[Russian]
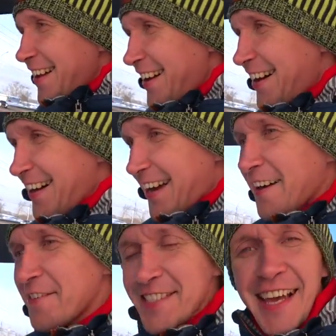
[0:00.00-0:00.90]
А, как
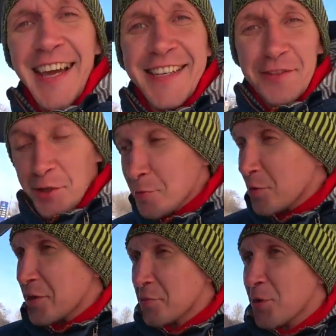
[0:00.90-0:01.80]
вы знаете, кто
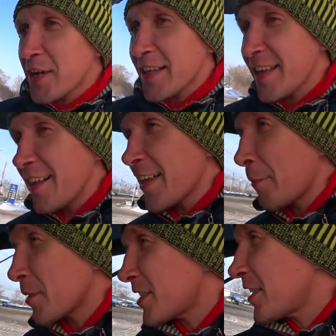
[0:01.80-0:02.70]
смотрит мой канал, я в
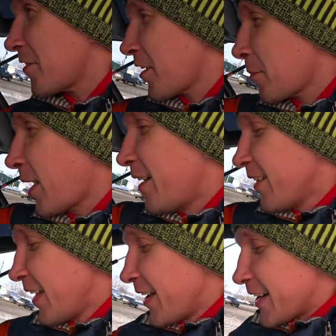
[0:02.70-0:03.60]
последнее время
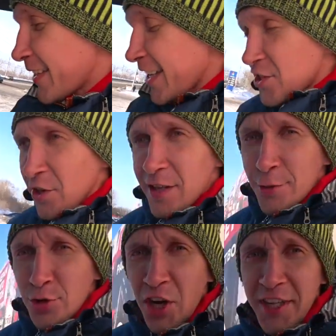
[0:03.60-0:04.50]
начал
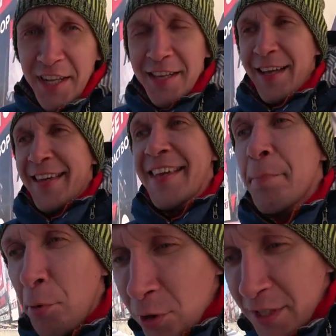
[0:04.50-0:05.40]
изучать рынок
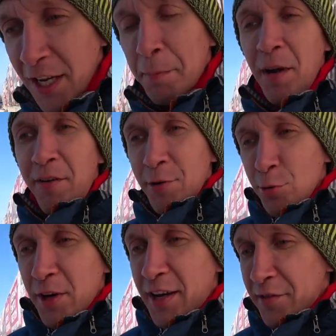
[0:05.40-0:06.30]
японских
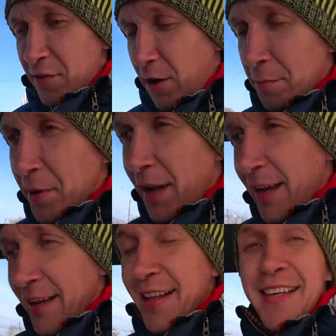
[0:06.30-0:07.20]
праворуких
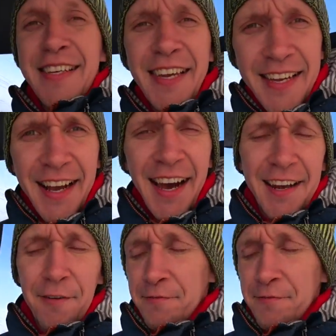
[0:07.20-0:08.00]
автомобилей, кейкаров,